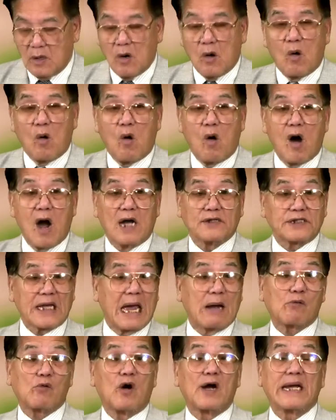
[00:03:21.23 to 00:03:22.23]
Hoa giáp
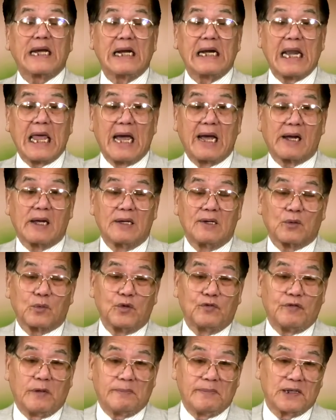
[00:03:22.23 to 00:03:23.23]
có nghĩa là, quý
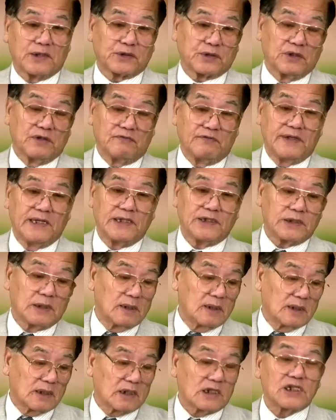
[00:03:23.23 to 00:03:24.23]
vị biết tử vi
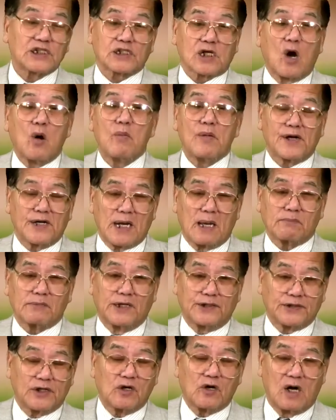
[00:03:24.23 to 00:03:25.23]
cứ 60 năm người
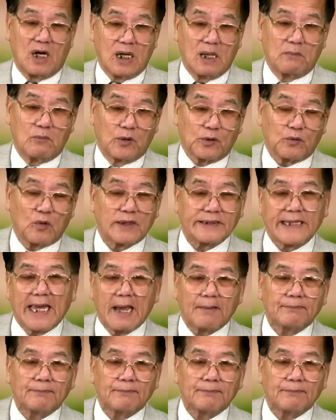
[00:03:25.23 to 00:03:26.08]
ta gọi là một hoa giáp,